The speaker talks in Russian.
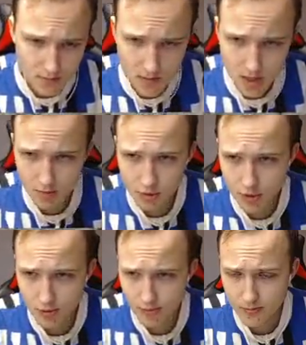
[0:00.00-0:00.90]
Не будет
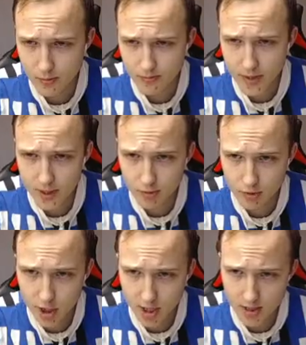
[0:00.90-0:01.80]
свой приз
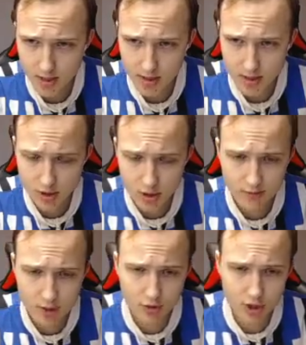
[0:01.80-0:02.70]
получать, я ну, Пол... надеюсь на
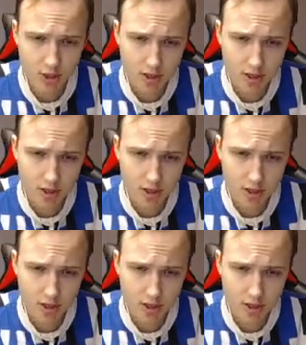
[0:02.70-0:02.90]
вашу честность.